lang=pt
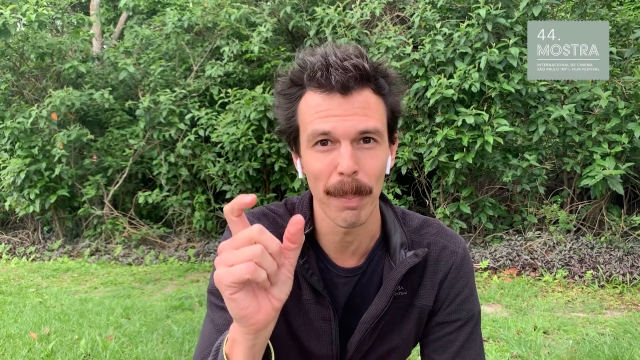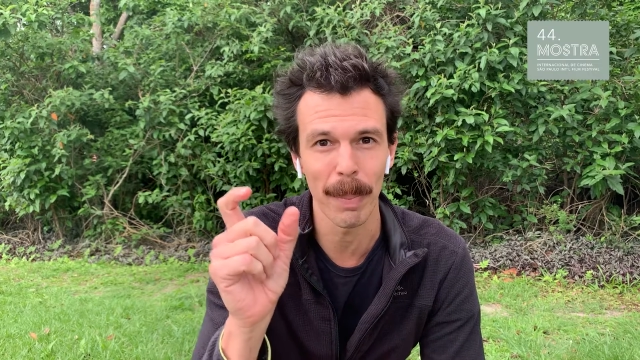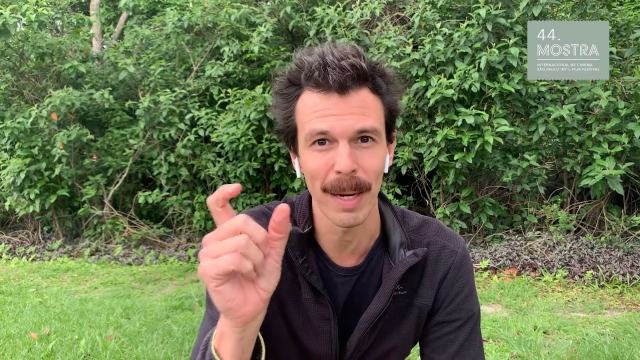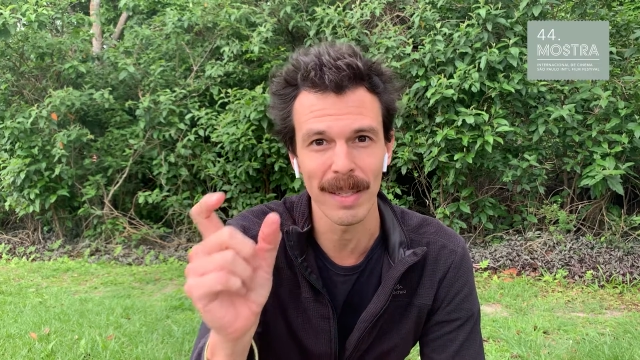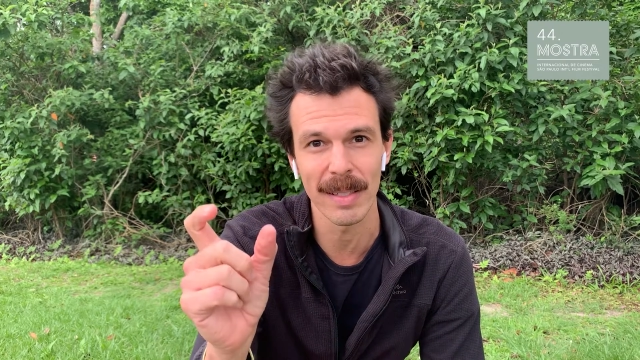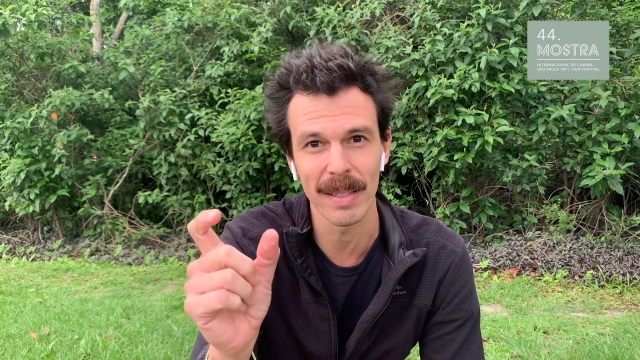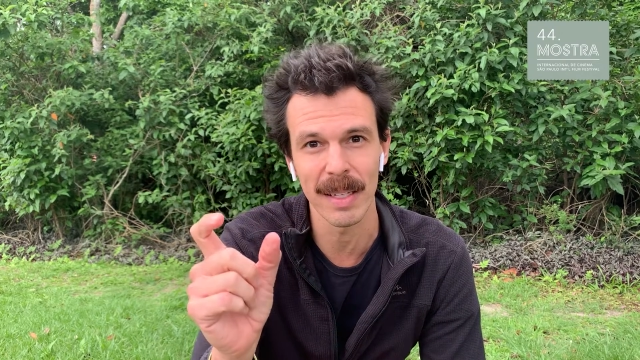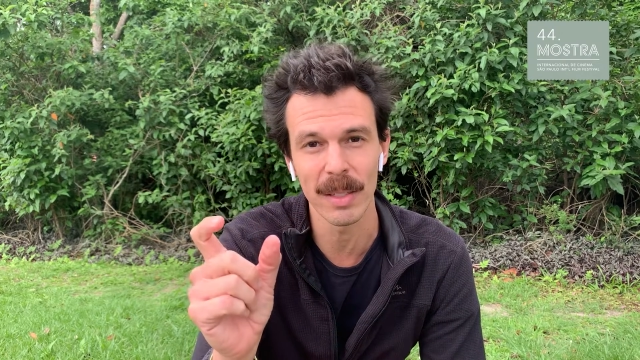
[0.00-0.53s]

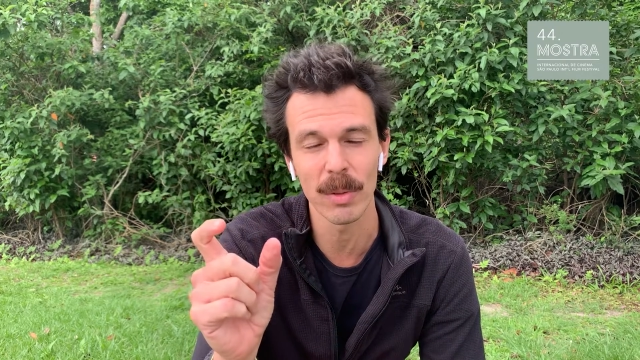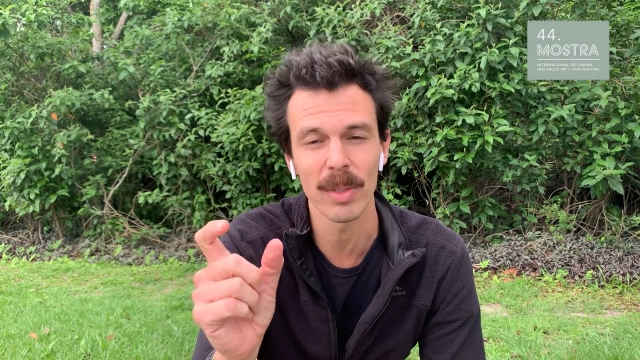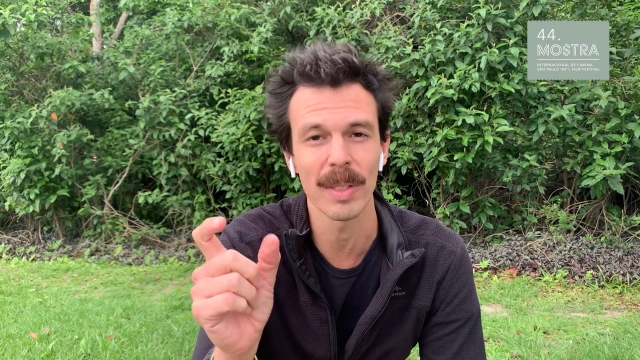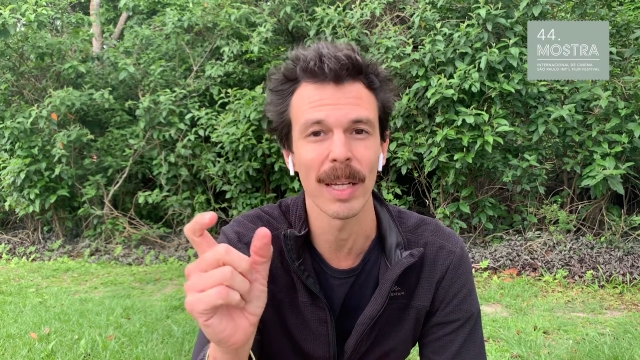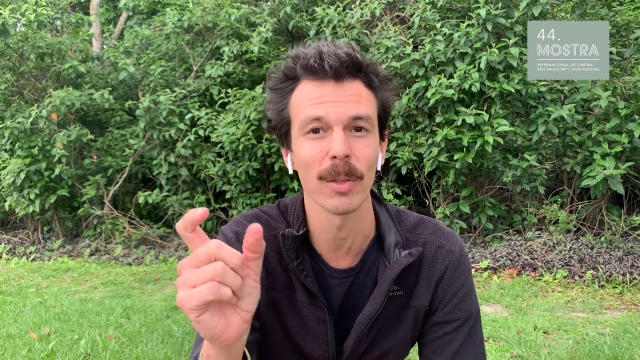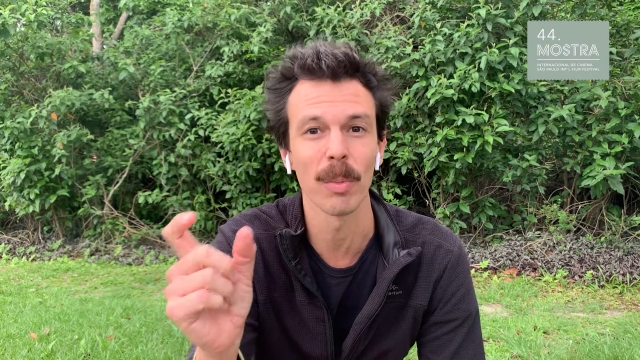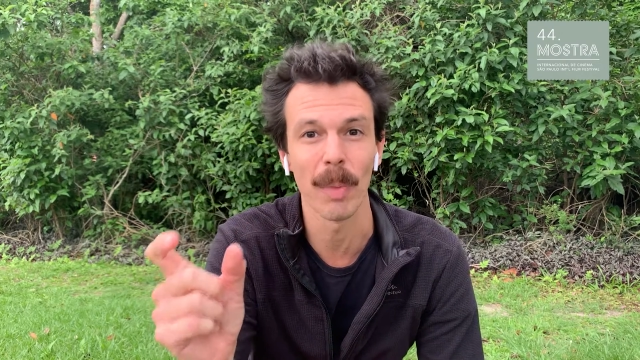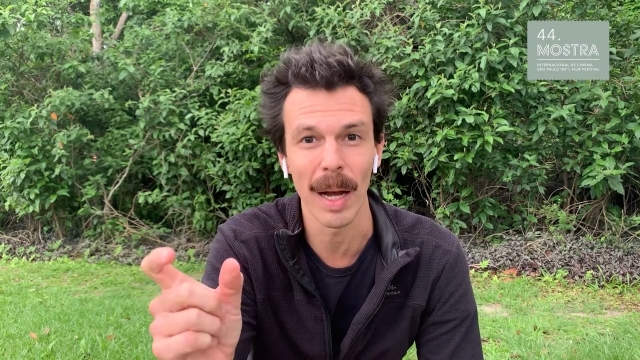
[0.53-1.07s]
prazer no
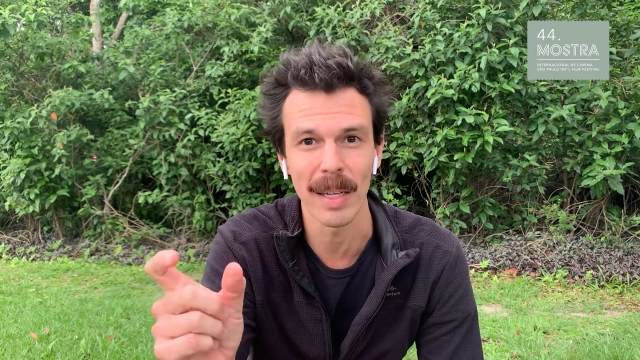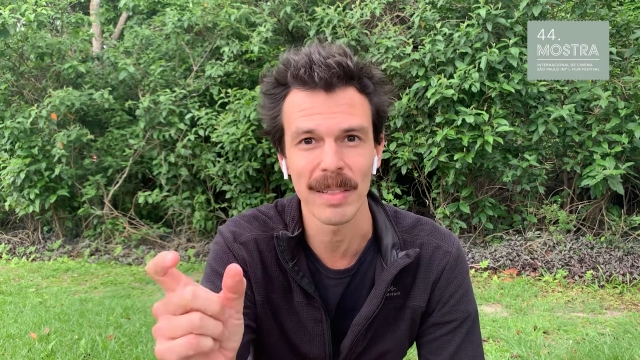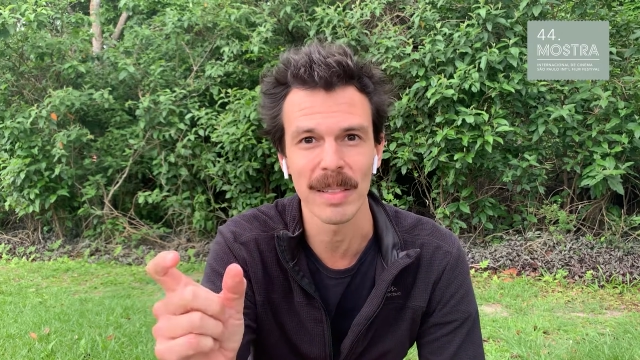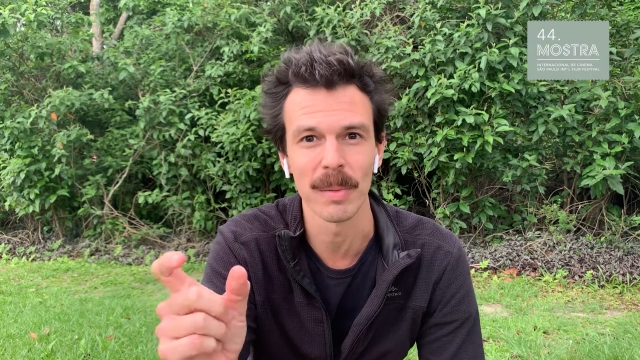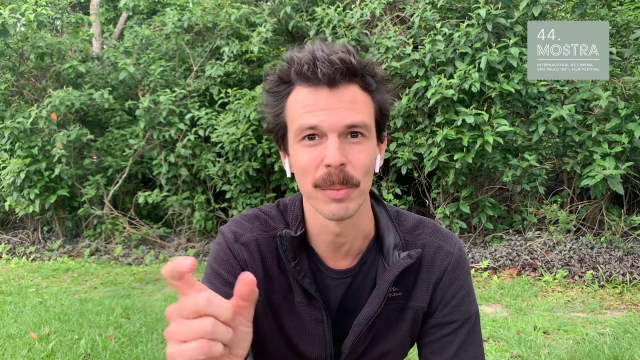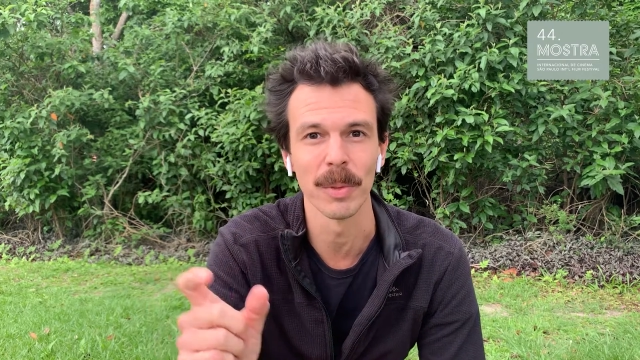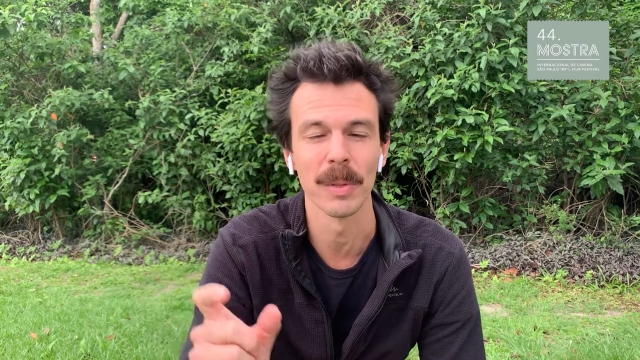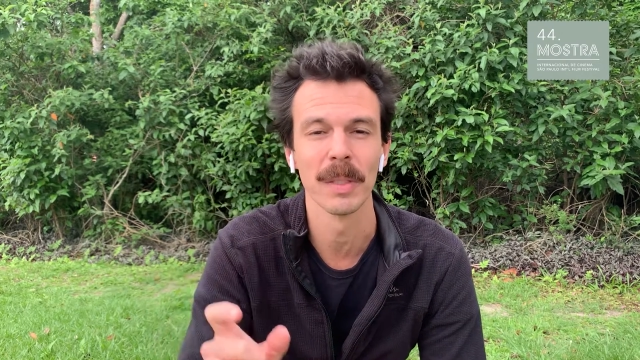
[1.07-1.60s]
estado
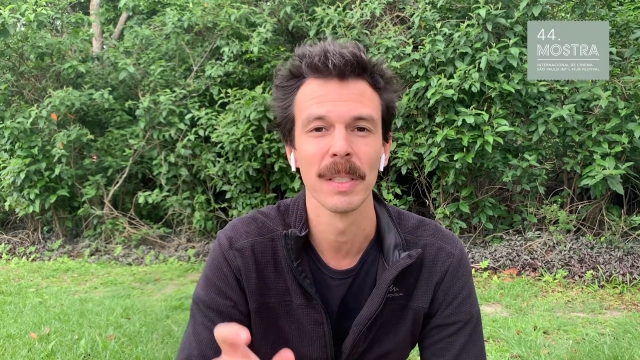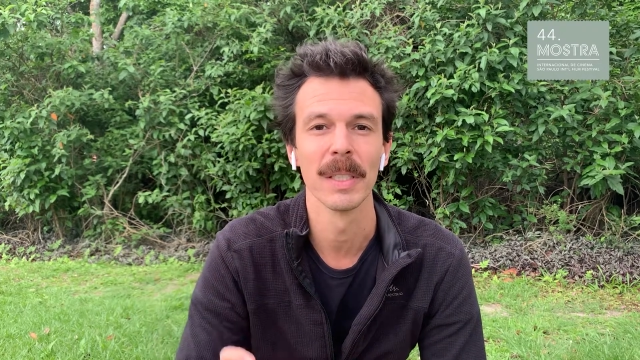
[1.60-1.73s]
máximo,